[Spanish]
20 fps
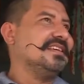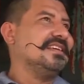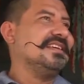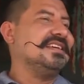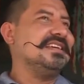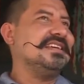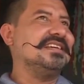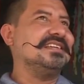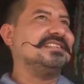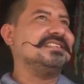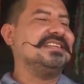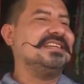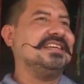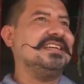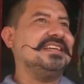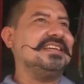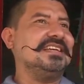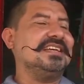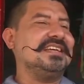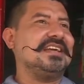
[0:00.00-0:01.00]
Y
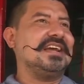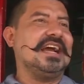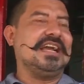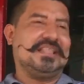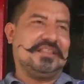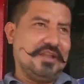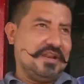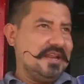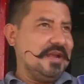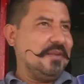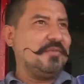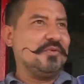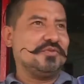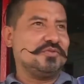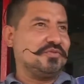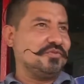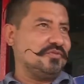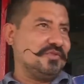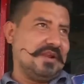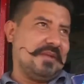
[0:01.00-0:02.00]
este, ahí
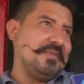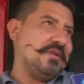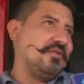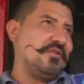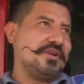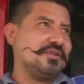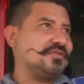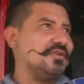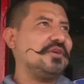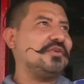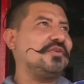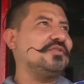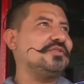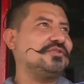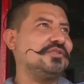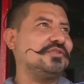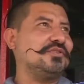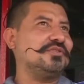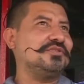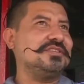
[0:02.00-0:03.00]
teníamos un amigo que estudiaba con
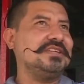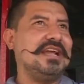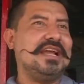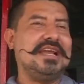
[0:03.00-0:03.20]
nosotros y,